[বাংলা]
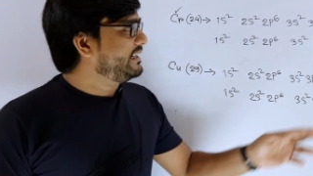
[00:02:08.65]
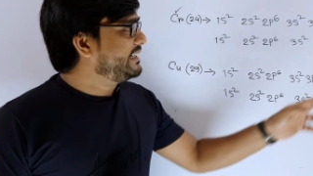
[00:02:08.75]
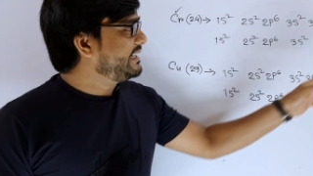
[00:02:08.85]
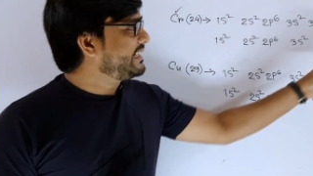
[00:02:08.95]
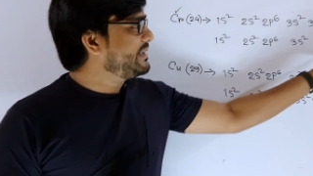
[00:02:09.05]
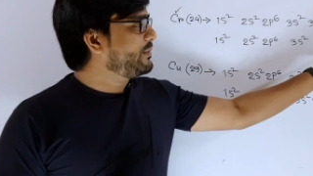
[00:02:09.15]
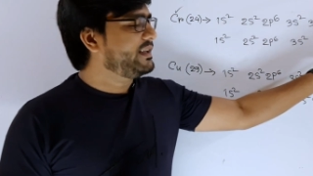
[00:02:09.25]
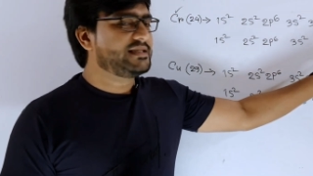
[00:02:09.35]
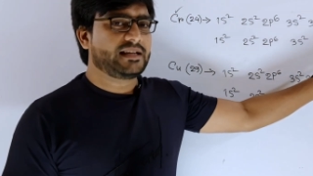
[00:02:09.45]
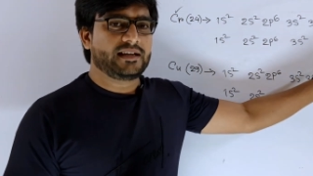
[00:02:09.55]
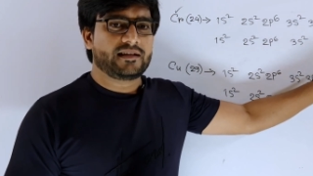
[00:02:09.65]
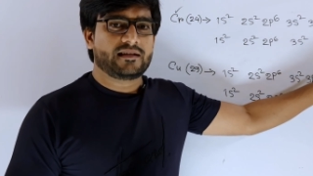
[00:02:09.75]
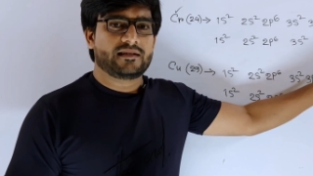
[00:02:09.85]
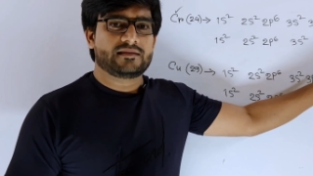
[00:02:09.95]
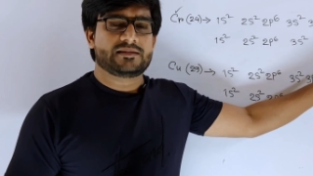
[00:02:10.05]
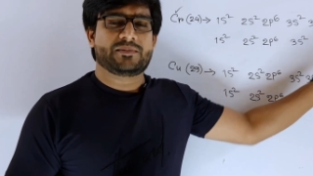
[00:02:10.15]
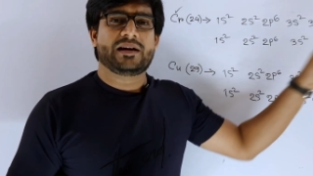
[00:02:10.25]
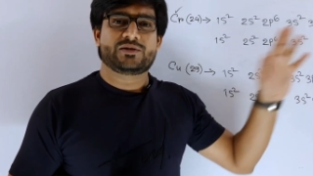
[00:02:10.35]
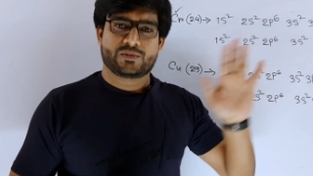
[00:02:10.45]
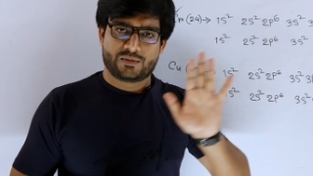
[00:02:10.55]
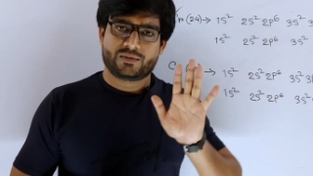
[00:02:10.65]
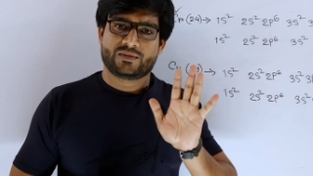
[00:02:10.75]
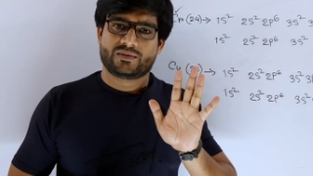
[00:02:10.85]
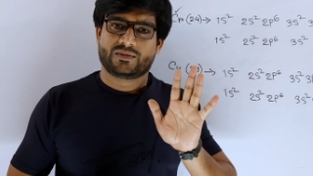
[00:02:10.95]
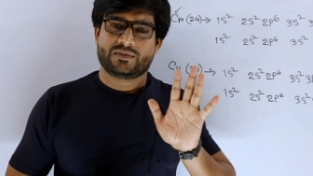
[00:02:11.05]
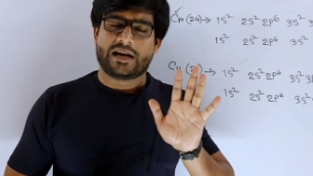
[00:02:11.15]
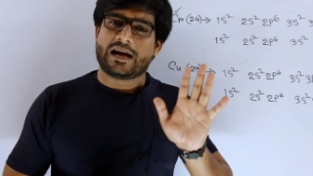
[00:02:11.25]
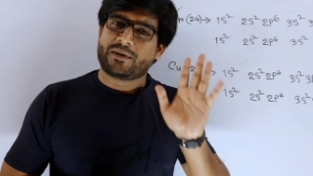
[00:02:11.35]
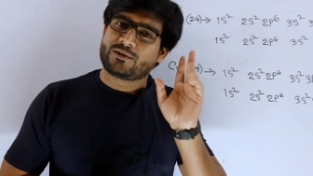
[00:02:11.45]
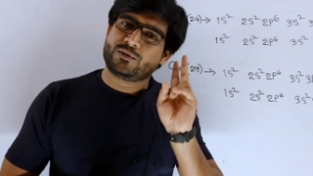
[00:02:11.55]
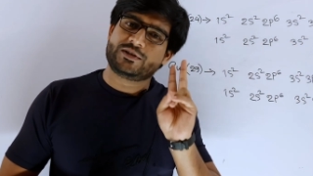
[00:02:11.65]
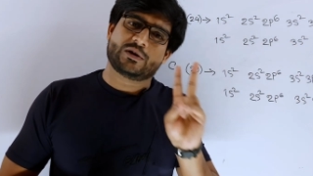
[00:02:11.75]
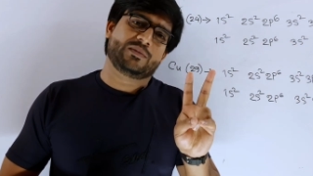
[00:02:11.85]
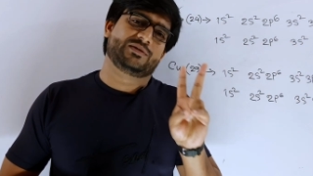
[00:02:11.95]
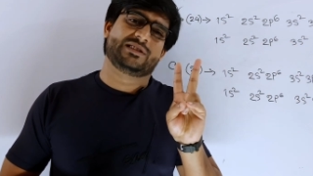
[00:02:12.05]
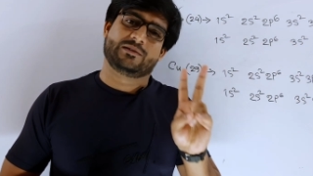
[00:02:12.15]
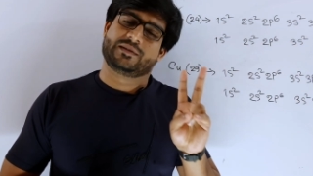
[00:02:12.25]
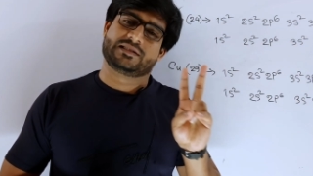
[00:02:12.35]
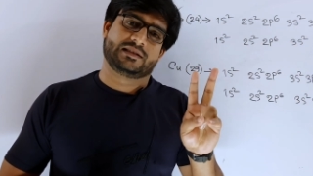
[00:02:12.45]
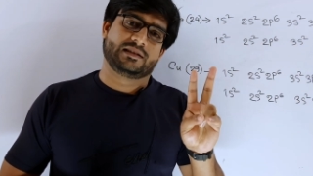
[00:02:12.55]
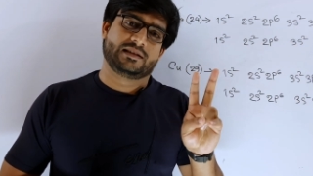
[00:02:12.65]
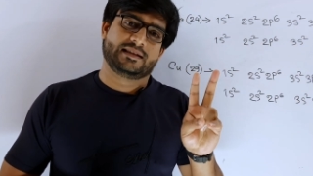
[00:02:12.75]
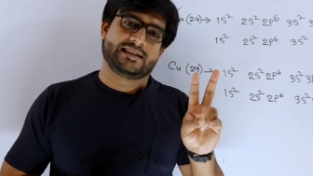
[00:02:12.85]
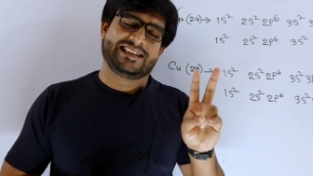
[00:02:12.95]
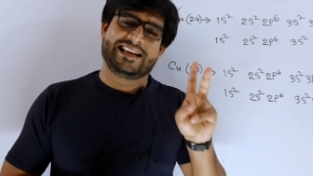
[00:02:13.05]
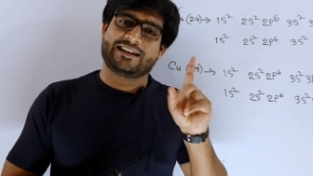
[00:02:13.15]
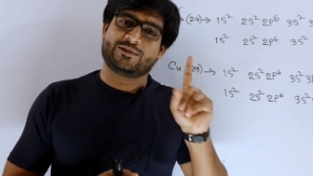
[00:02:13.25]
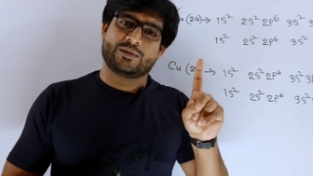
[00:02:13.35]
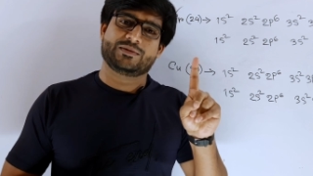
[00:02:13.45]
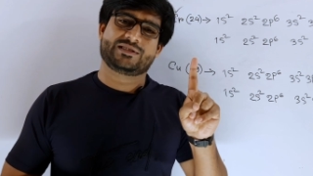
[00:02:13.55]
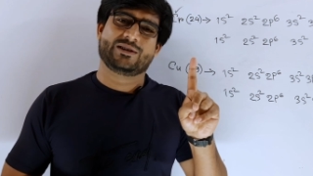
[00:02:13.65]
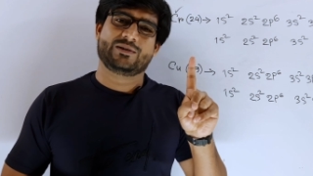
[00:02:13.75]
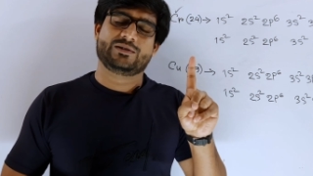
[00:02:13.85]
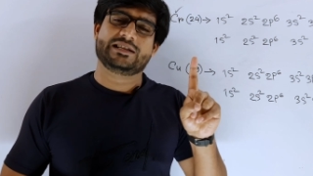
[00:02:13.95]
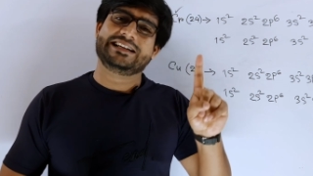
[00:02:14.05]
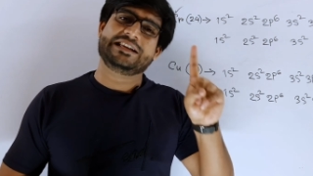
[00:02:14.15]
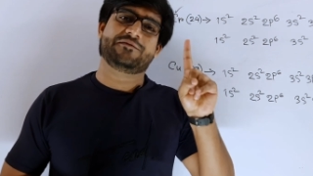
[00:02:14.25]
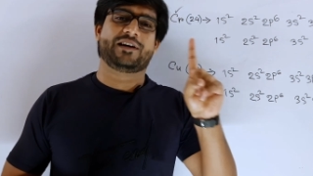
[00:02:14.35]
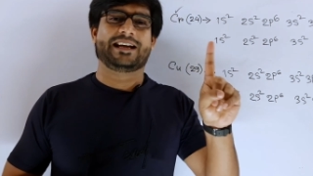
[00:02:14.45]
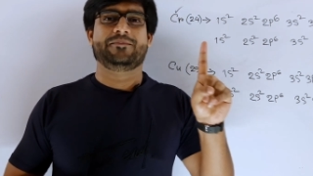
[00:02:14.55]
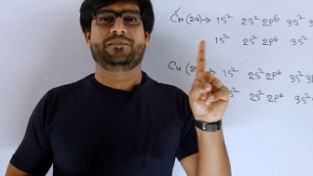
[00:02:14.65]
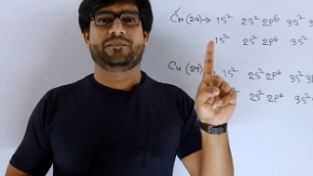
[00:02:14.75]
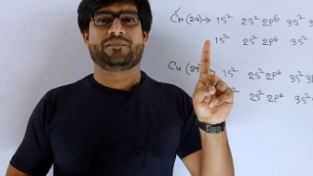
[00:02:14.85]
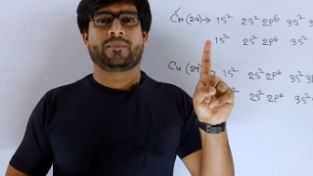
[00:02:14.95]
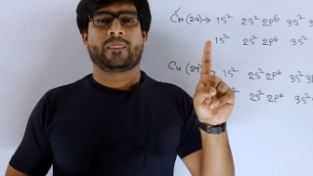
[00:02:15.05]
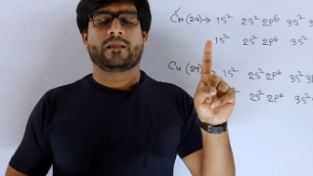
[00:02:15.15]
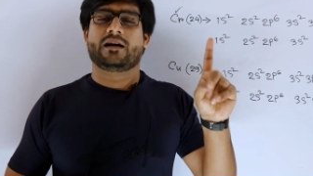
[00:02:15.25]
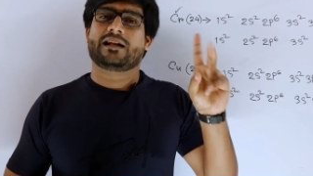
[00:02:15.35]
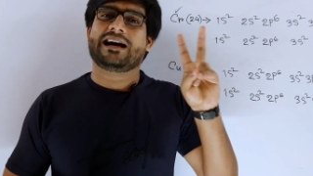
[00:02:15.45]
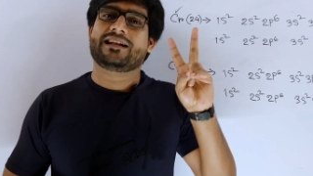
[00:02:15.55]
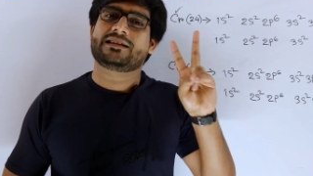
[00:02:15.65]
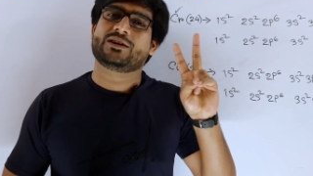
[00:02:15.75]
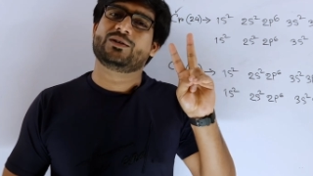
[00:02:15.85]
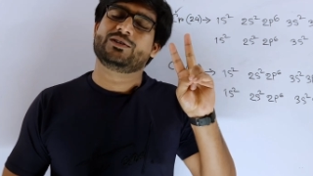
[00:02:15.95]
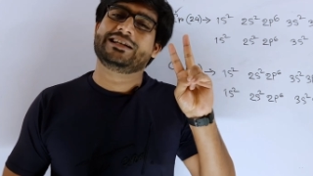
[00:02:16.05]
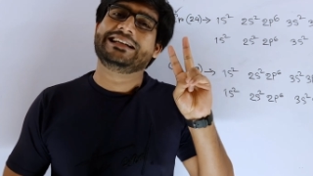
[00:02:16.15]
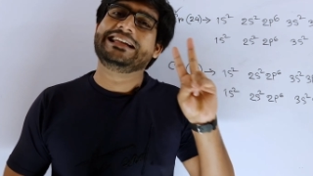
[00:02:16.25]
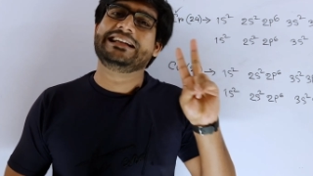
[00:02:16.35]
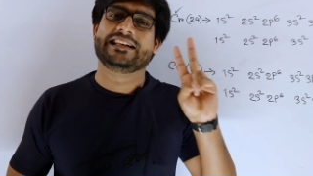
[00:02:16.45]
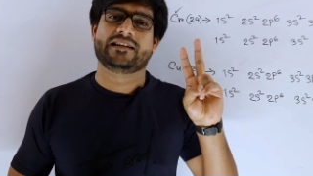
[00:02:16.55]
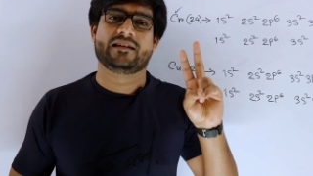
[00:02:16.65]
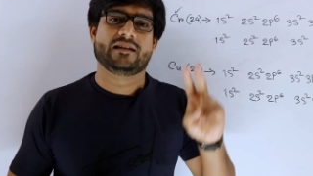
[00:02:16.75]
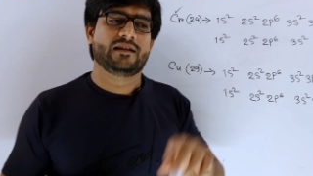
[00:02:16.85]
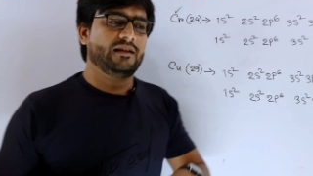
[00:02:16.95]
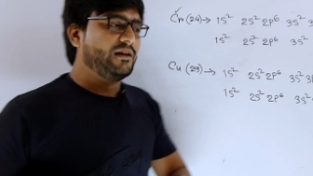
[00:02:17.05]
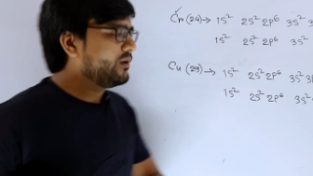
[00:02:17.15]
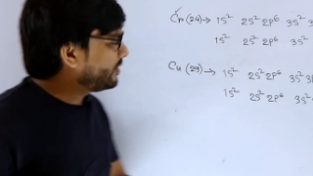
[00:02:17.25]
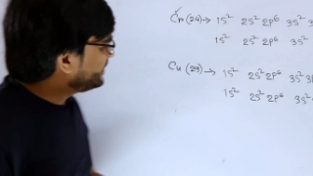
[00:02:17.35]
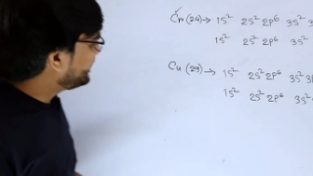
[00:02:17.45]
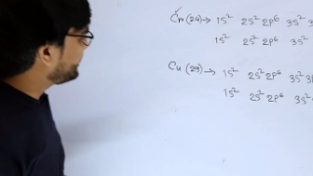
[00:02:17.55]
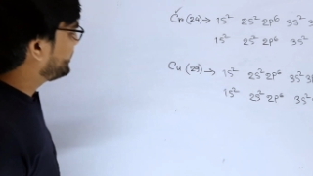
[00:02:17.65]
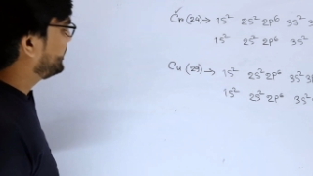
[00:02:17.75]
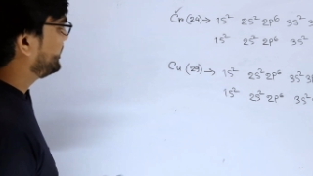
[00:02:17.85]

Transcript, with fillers: ডি কি বলে জানেন ভাই শোন আমার দুইটা অবস্থা রয়েছে একটা অবস্থা হলো যে ডি ফাইভ আর আরেকটা হলো যে ডি টেন অর্থাৎ